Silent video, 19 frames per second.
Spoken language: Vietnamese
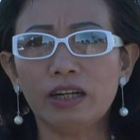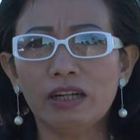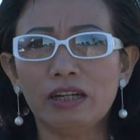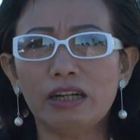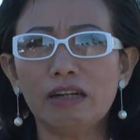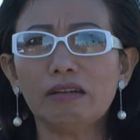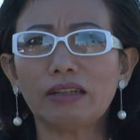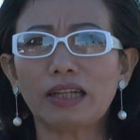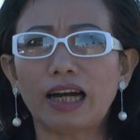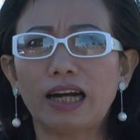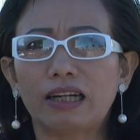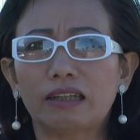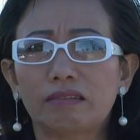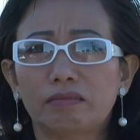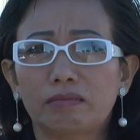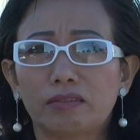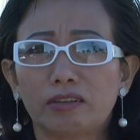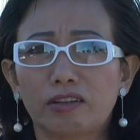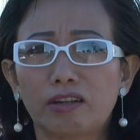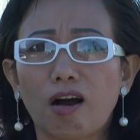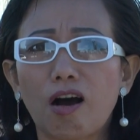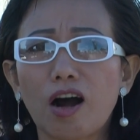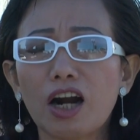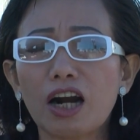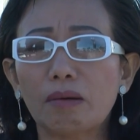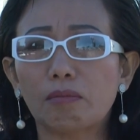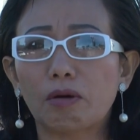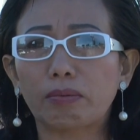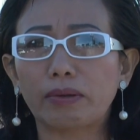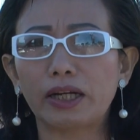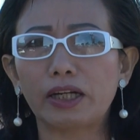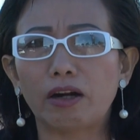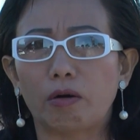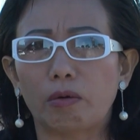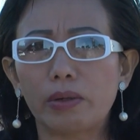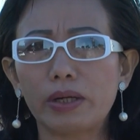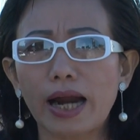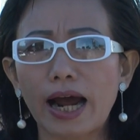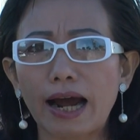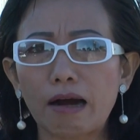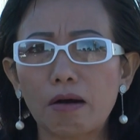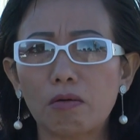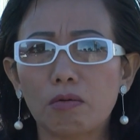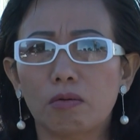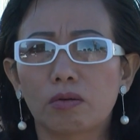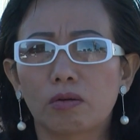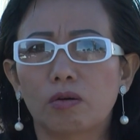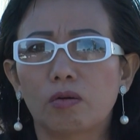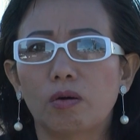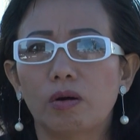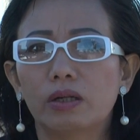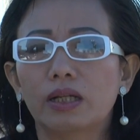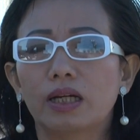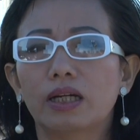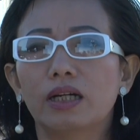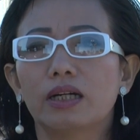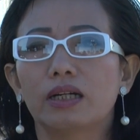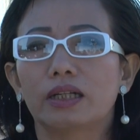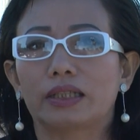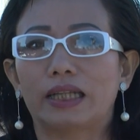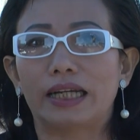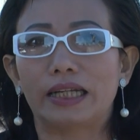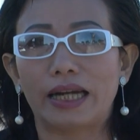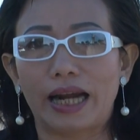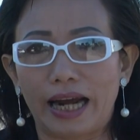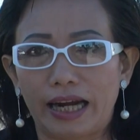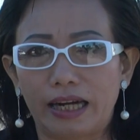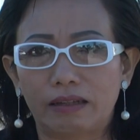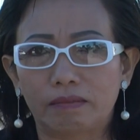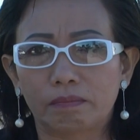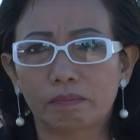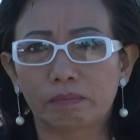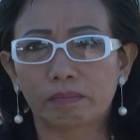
nếu tại đó là một cái nỗi đau của những người tị nạn